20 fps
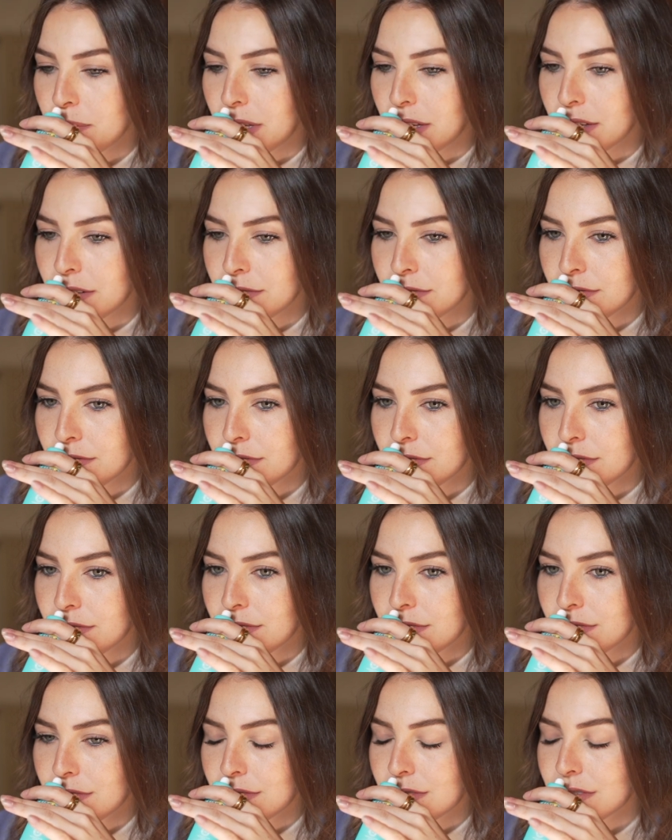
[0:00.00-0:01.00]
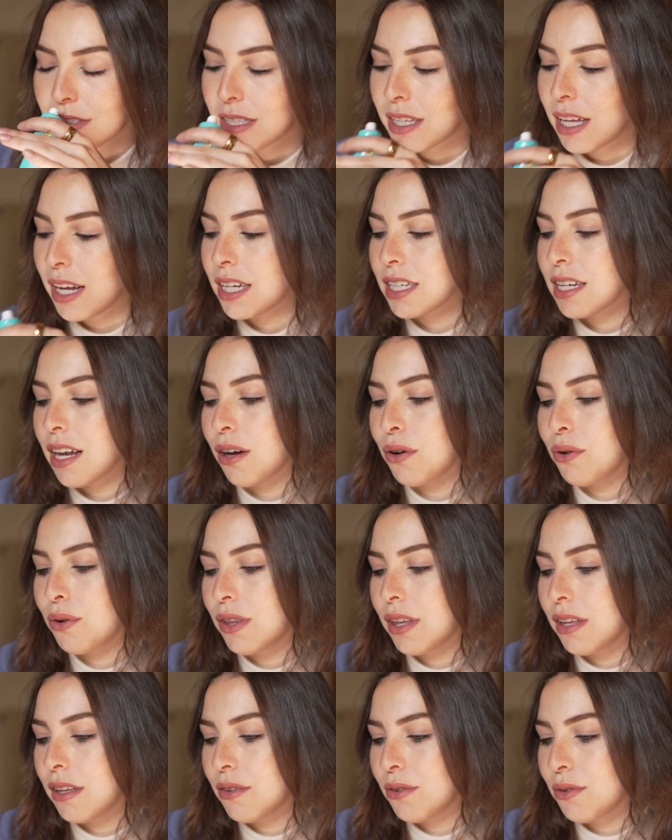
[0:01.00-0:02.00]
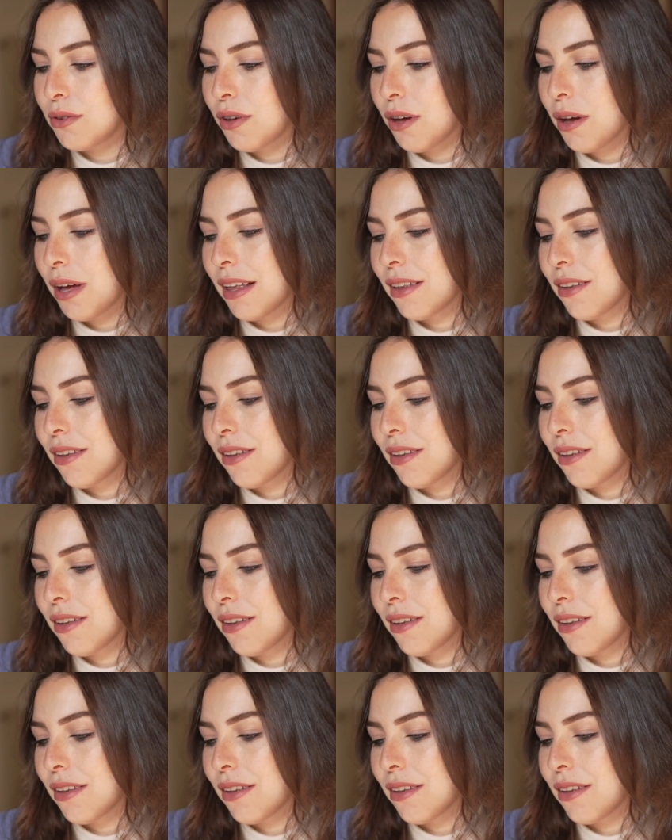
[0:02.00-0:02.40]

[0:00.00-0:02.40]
mais celle-là, je la connais, l'odeur.